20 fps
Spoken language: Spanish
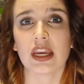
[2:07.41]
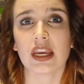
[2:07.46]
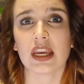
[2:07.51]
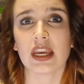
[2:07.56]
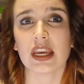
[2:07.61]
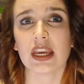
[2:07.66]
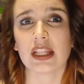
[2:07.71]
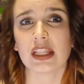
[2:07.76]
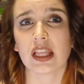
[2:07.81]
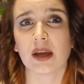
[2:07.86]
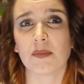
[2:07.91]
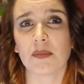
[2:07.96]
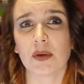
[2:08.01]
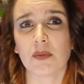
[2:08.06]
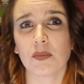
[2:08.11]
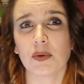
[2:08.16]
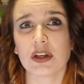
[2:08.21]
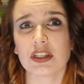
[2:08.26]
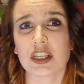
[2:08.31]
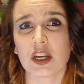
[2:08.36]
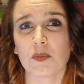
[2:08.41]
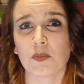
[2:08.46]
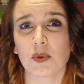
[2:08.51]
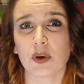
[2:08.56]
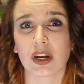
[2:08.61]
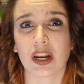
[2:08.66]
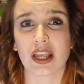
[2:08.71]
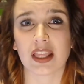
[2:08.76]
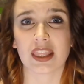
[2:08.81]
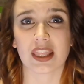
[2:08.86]
Y también puede ser
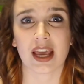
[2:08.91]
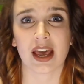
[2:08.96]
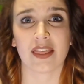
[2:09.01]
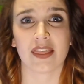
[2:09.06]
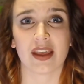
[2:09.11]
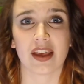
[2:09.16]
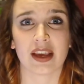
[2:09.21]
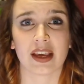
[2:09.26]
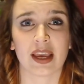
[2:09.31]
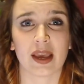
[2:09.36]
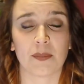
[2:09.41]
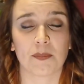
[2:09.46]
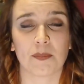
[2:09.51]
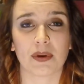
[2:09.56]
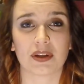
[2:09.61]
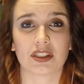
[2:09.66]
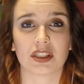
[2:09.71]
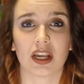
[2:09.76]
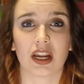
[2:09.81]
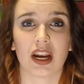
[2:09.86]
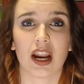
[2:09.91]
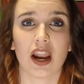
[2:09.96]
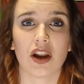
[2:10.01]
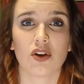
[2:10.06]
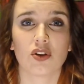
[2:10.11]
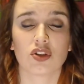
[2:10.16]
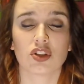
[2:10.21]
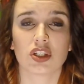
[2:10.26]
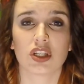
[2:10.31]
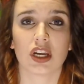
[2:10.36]
por la idea de que pasar la
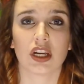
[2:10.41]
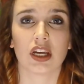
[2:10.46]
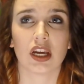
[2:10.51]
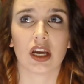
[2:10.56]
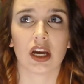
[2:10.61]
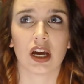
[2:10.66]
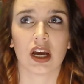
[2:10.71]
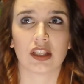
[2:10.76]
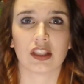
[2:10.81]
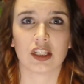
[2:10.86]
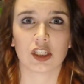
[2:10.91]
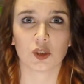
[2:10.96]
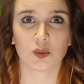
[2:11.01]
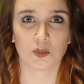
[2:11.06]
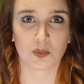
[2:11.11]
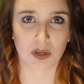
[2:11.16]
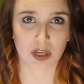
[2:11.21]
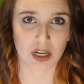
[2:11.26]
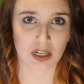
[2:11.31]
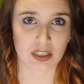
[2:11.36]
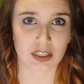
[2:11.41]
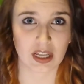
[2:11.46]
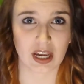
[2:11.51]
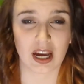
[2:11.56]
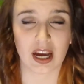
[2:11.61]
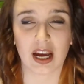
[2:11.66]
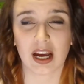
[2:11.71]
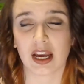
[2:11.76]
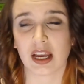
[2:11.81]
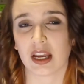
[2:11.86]
noche despierta,